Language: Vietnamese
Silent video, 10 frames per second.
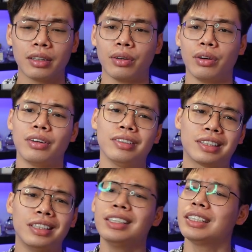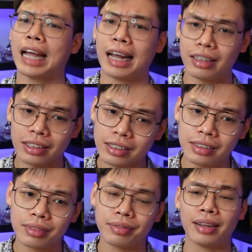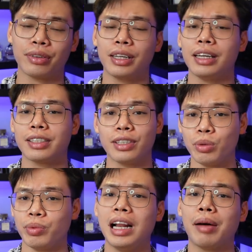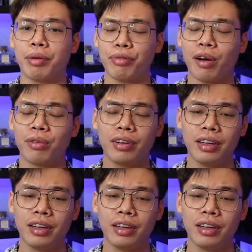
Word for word: nó chững chạc hơn và có thể sử dụng đi làm văn phòng